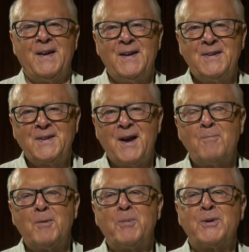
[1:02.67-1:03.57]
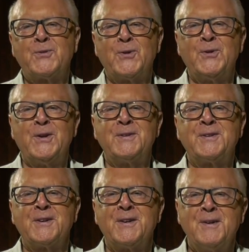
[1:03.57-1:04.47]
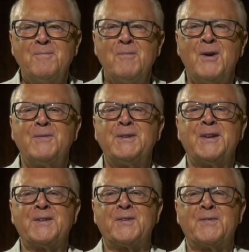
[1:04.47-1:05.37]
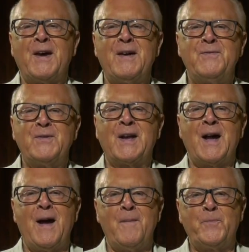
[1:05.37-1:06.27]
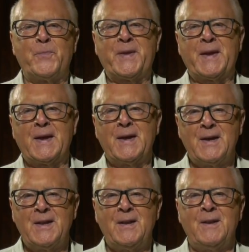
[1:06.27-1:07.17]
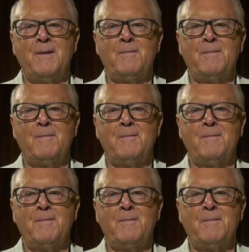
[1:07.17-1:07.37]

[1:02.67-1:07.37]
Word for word: Ich habe persönlich immer wieder Zweifel gehabt in